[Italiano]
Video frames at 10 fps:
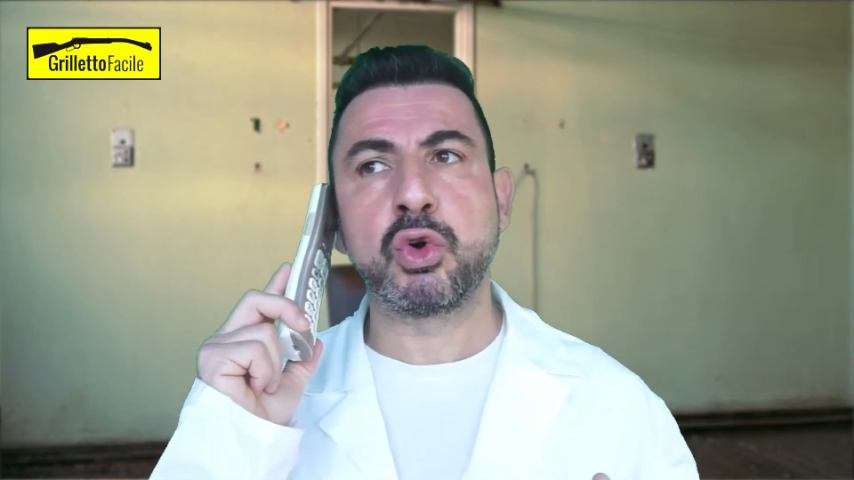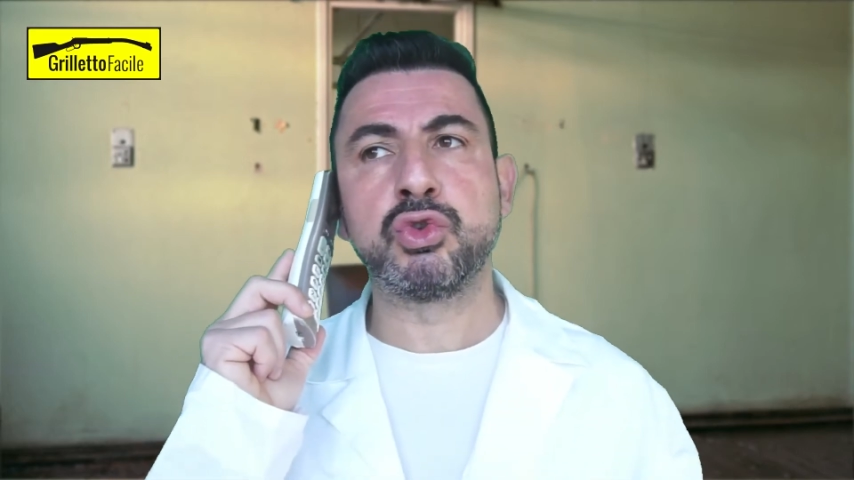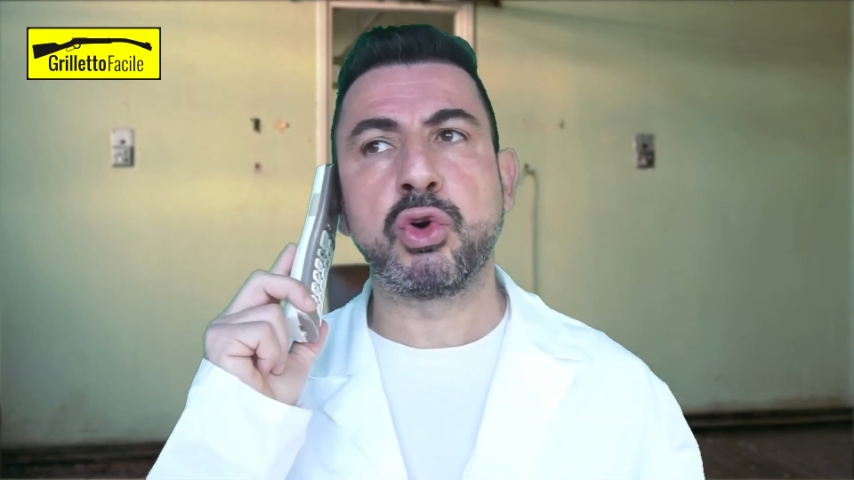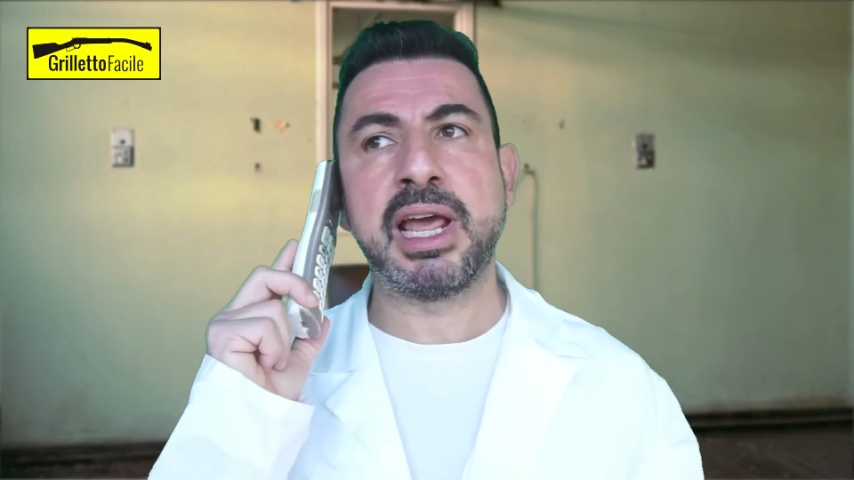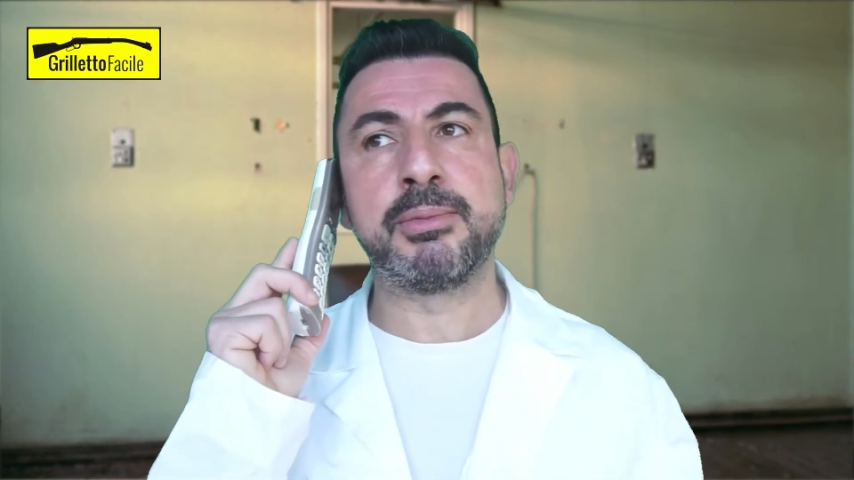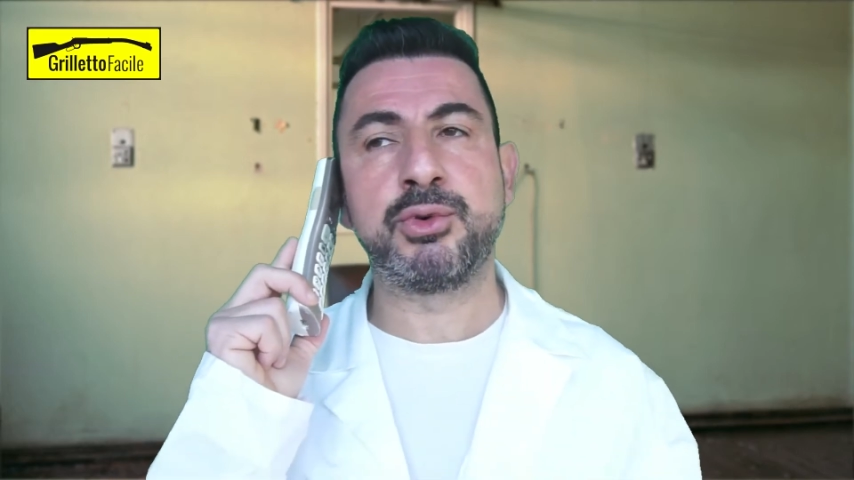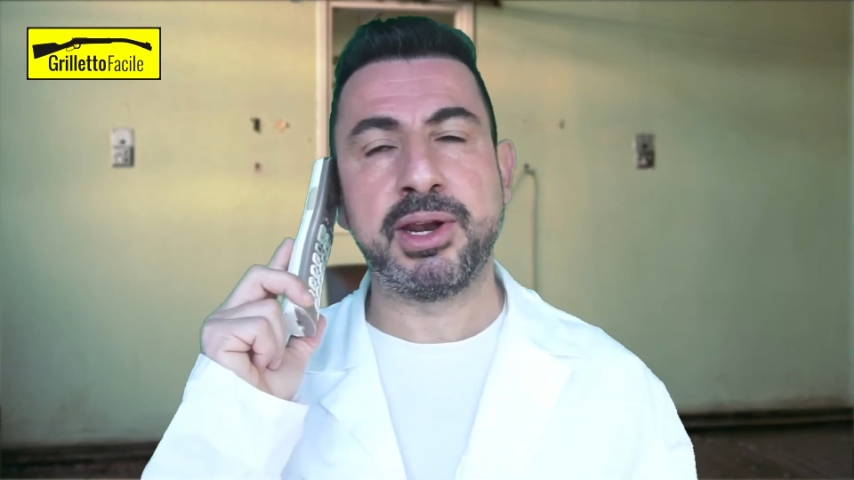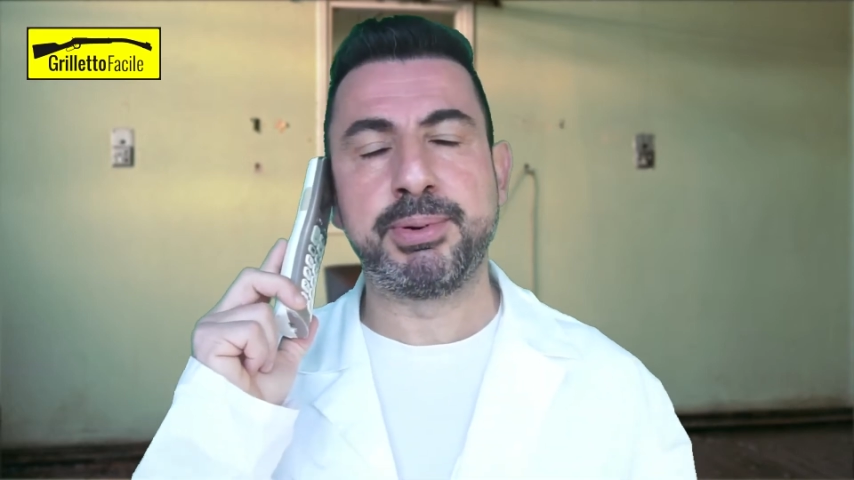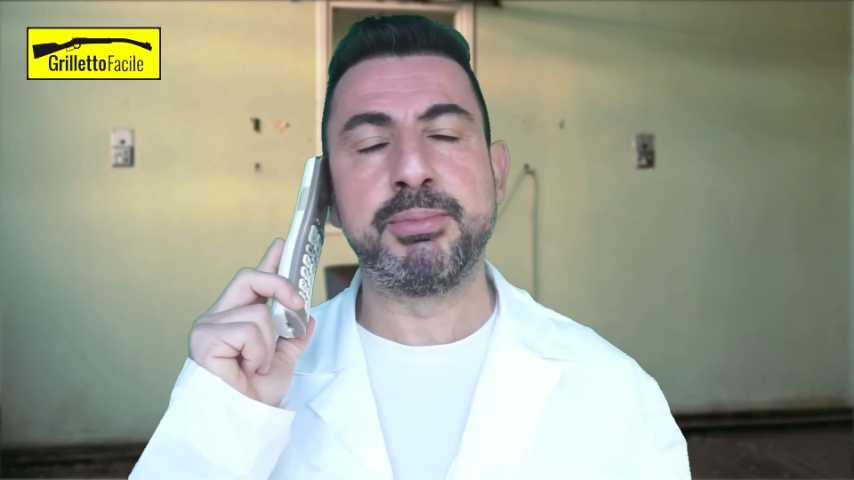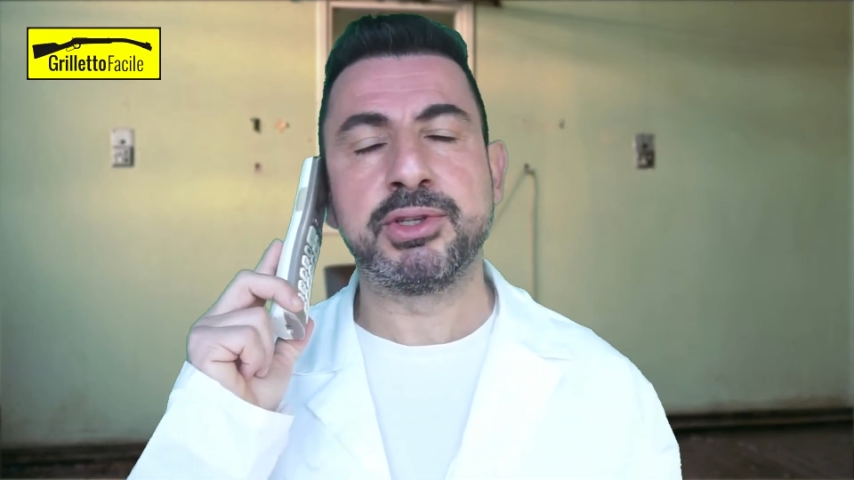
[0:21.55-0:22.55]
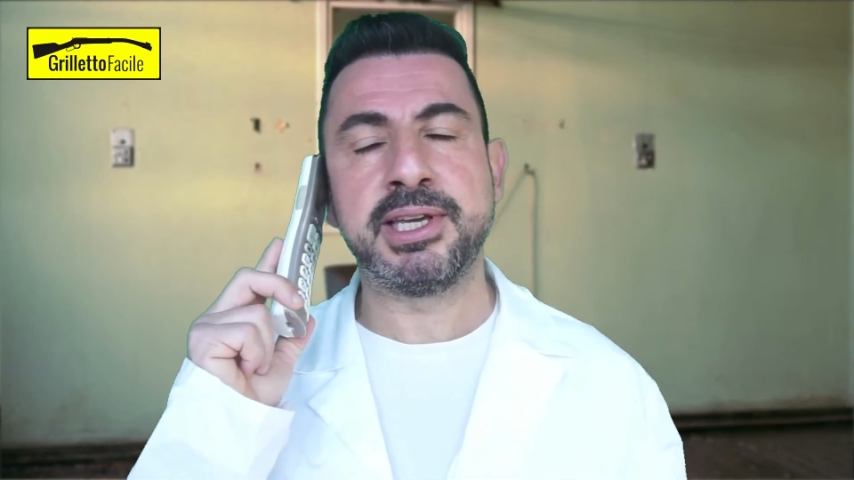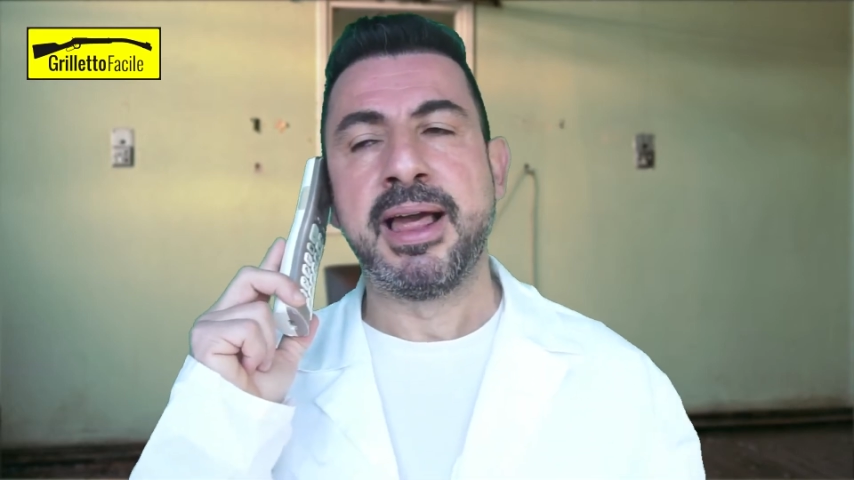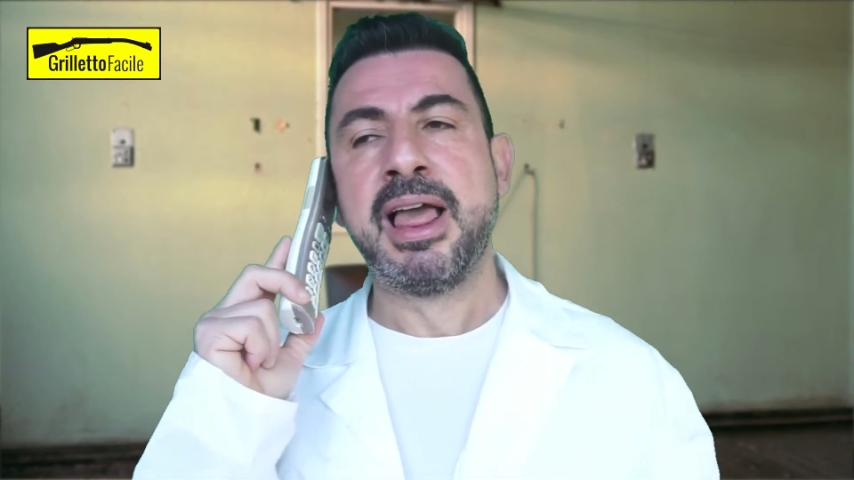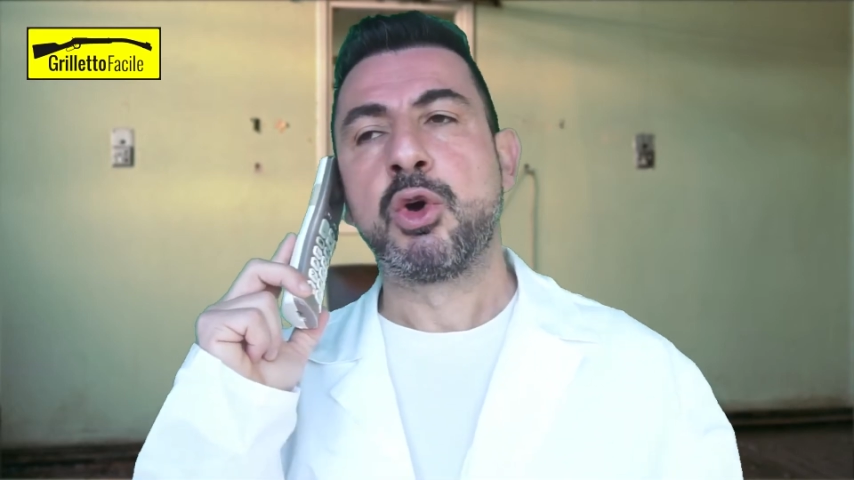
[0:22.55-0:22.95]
controlliamo qui al pubblico, sì.